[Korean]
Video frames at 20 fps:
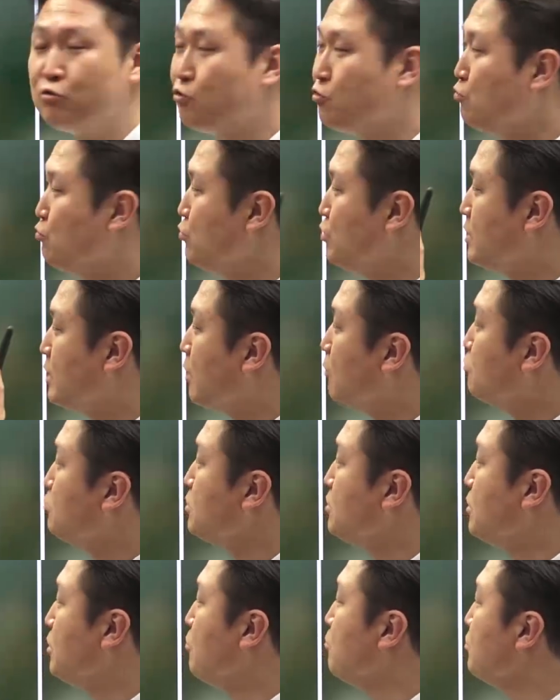충분히 나올 수
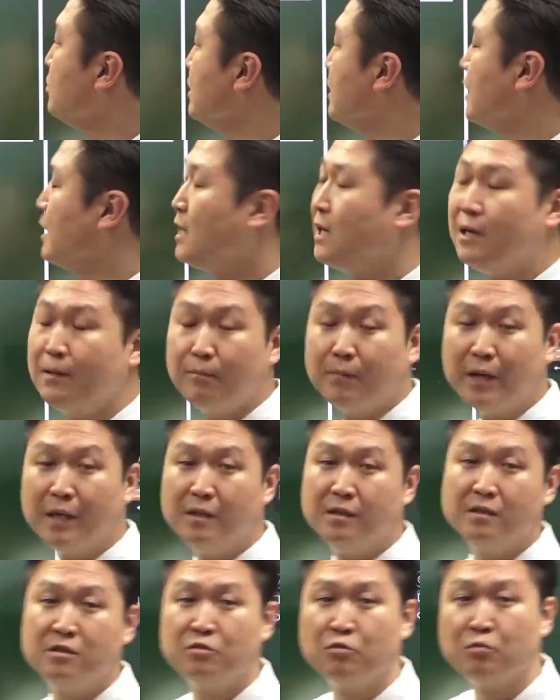있는 내용이니까
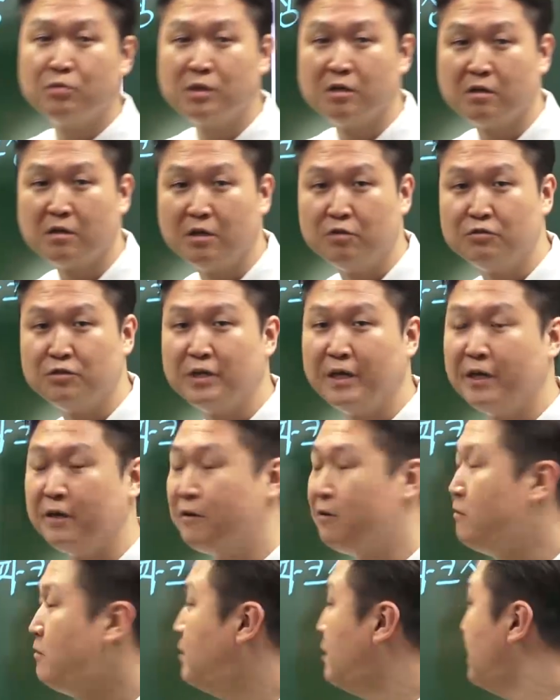반드시 좀 기억해
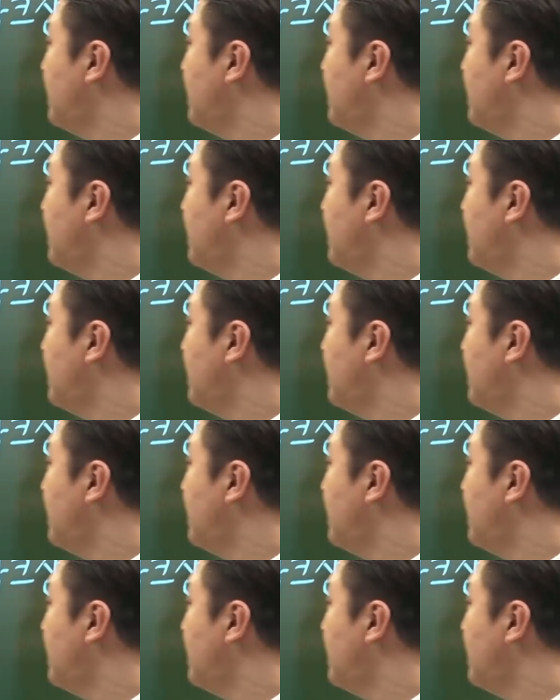주세요.